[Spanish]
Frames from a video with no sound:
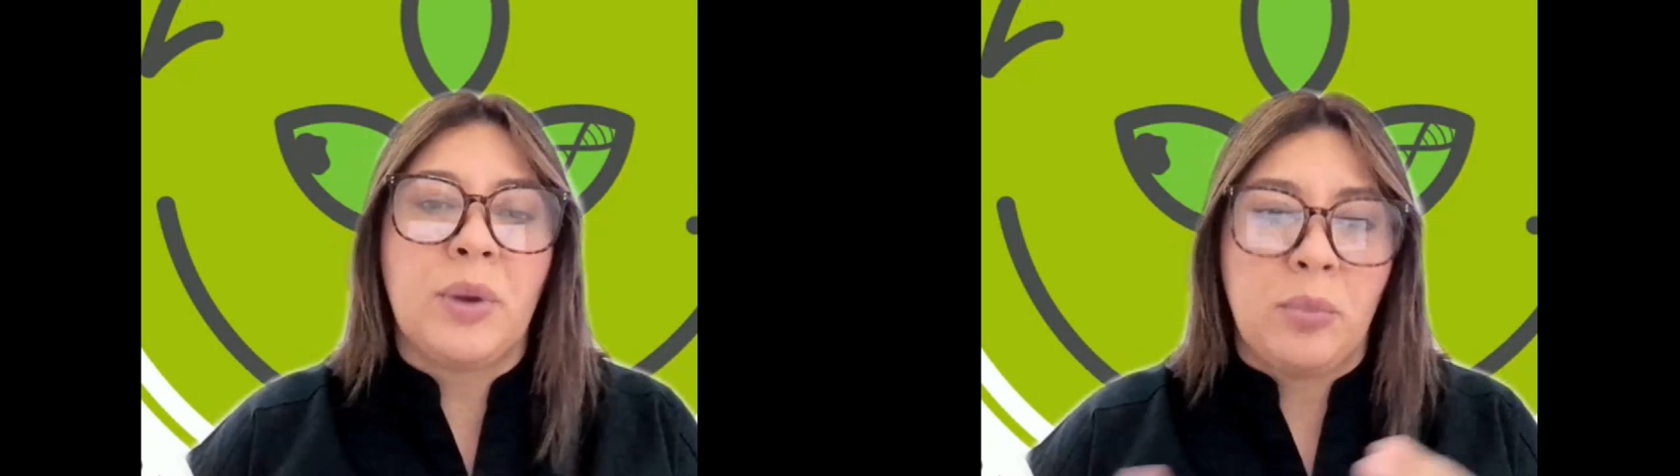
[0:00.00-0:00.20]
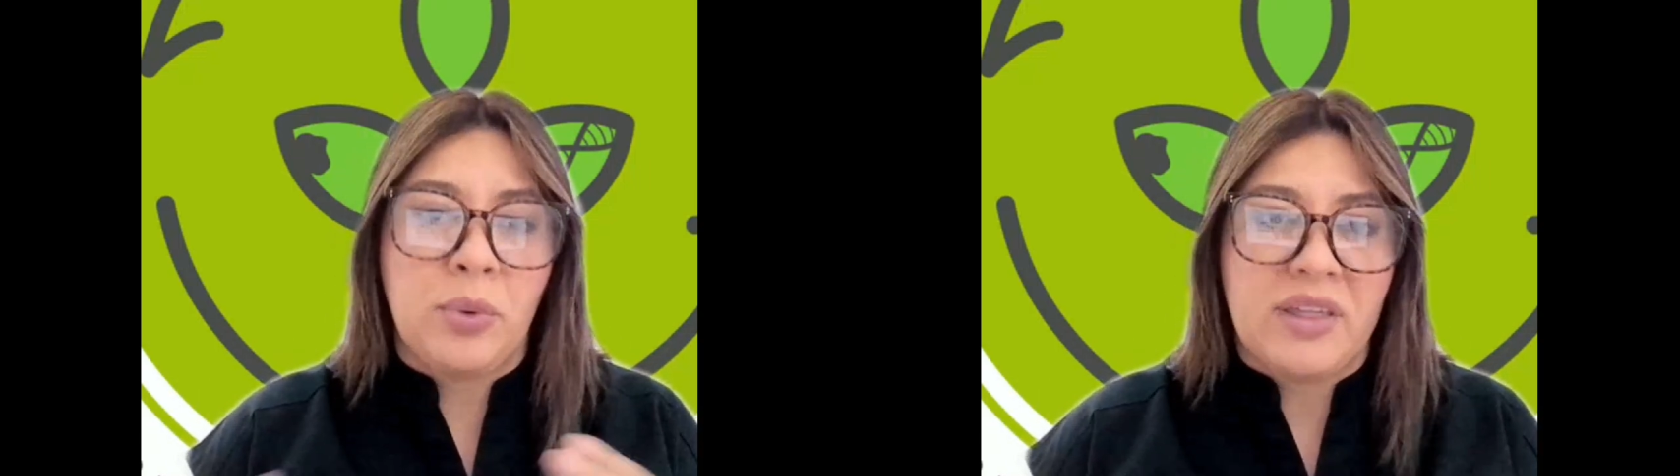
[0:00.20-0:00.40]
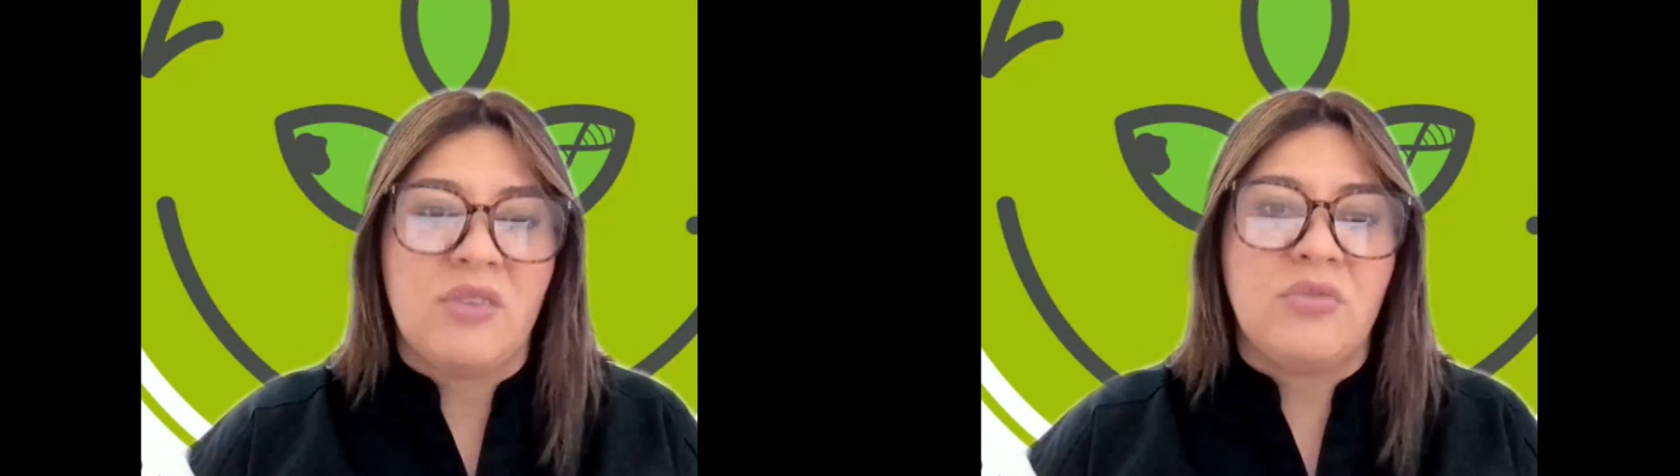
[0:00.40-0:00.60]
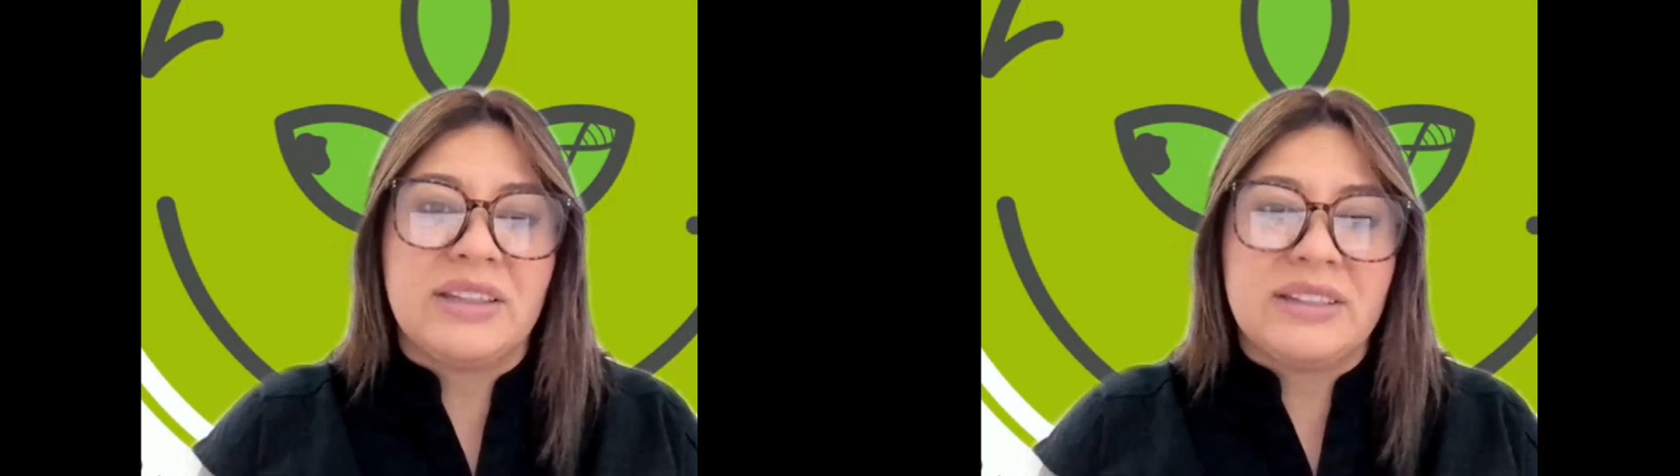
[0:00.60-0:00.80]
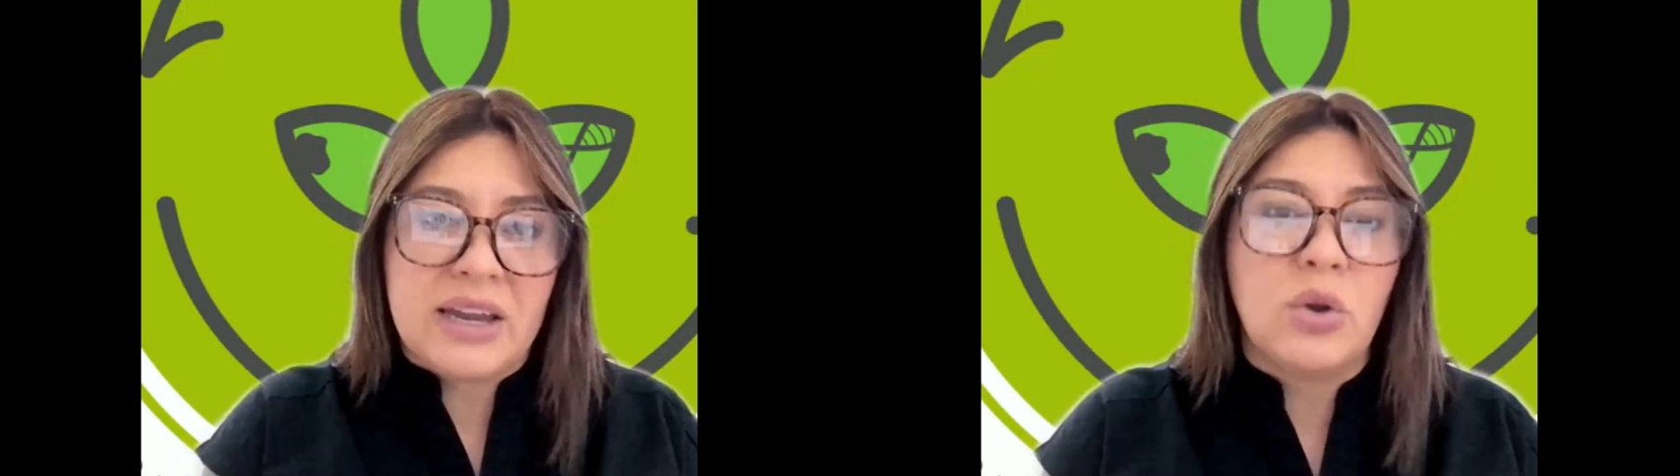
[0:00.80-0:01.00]
pues puede
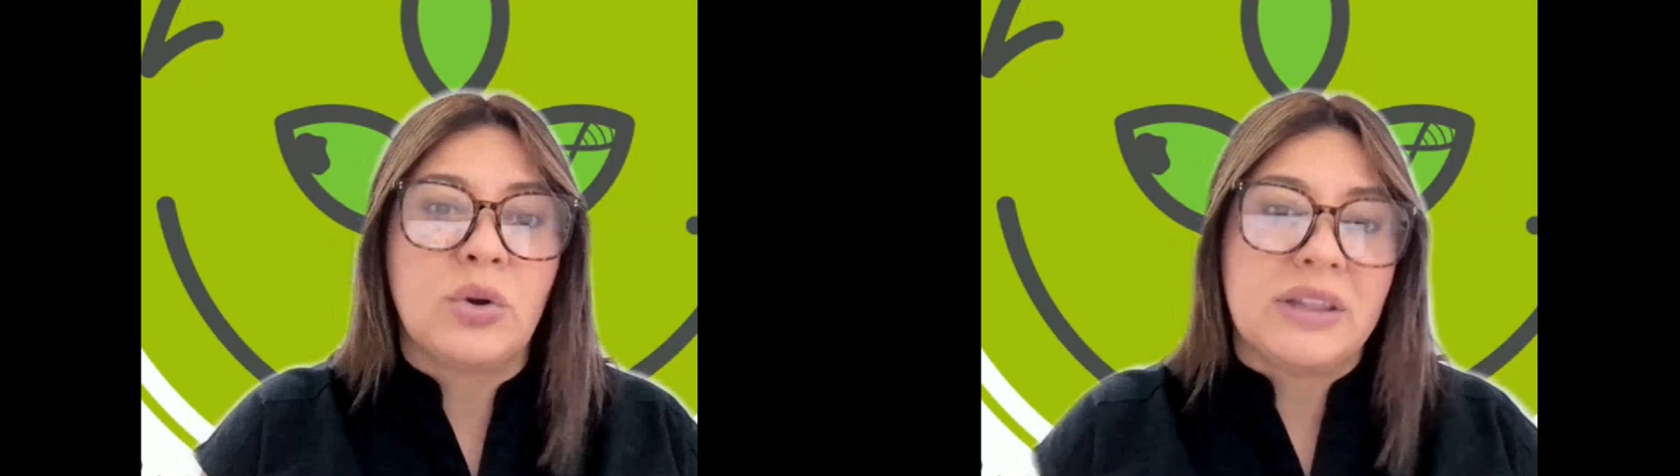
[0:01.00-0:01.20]
afectar los